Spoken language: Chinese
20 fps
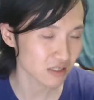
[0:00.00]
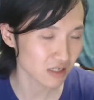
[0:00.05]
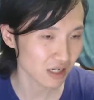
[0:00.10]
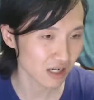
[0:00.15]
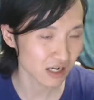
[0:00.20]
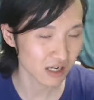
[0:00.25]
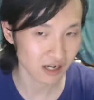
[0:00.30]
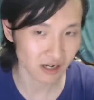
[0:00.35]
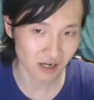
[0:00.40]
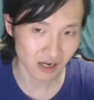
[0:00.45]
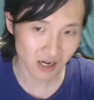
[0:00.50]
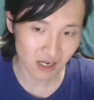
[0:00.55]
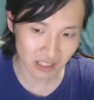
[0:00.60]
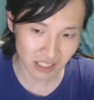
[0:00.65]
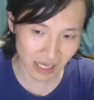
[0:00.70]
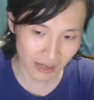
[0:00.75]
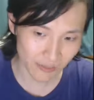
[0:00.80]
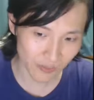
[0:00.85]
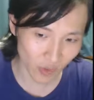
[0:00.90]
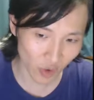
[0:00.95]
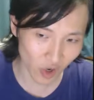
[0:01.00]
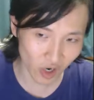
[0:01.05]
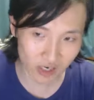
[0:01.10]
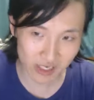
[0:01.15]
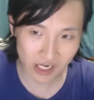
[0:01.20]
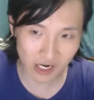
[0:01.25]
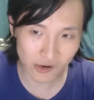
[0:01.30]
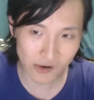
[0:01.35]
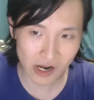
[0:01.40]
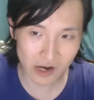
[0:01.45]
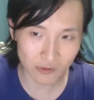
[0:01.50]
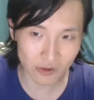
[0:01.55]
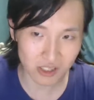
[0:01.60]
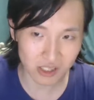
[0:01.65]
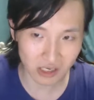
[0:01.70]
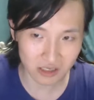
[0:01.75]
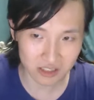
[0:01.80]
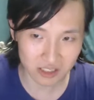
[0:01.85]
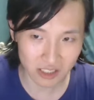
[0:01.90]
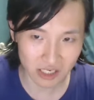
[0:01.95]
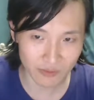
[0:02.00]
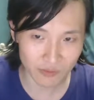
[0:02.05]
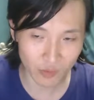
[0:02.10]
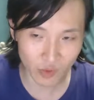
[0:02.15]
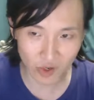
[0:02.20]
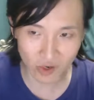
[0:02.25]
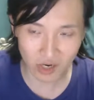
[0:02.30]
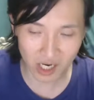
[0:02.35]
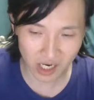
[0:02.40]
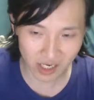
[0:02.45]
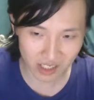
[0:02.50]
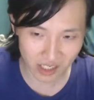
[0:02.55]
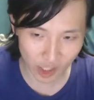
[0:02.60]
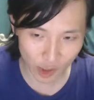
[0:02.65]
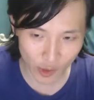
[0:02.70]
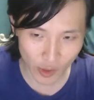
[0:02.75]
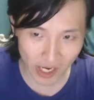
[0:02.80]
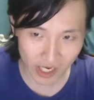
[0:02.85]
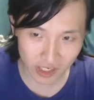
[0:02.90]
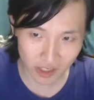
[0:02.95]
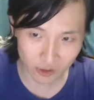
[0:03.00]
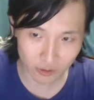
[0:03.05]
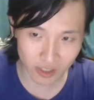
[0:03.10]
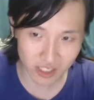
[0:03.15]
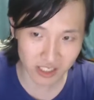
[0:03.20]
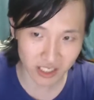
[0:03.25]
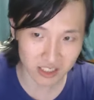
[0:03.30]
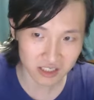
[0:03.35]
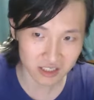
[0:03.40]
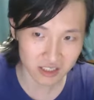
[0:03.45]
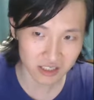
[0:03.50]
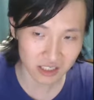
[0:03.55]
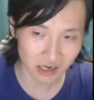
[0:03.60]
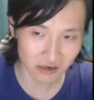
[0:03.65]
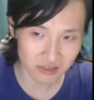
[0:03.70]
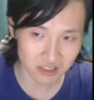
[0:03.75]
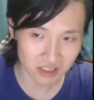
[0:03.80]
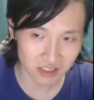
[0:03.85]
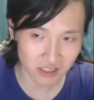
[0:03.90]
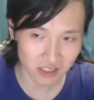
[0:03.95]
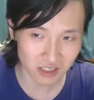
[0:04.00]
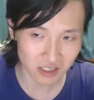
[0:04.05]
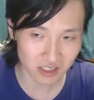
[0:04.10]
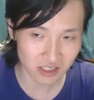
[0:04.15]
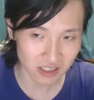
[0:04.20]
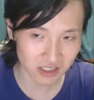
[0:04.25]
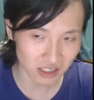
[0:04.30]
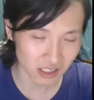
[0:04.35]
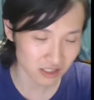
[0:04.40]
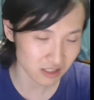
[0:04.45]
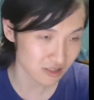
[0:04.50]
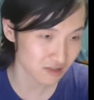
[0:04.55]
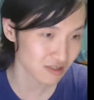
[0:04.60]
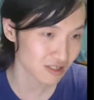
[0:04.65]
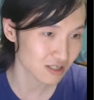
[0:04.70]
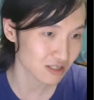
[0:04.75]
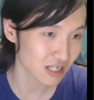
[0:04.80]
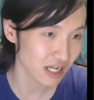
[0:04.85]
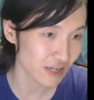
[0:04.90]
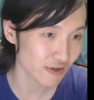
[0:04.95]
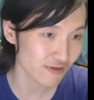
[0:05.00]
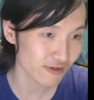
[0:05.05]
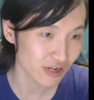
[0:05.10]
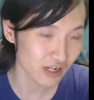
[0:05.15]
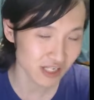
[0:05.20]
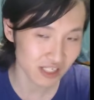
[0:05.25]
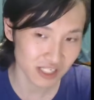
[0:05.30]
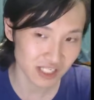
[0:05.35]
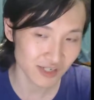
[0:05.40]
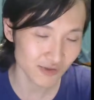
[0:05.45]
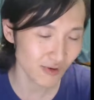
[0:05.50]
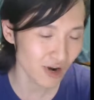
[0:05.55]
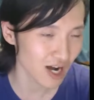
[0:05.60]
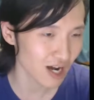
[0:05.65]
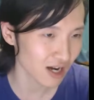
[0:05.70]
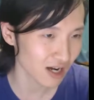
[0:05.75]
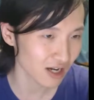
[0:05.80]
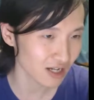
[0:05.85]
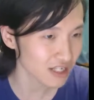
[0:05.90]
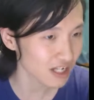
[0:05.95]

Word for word: 呃，要冷漠，遥远会导致冷漠啊！遥远又会等导致呃，就是人与人遗忘啊！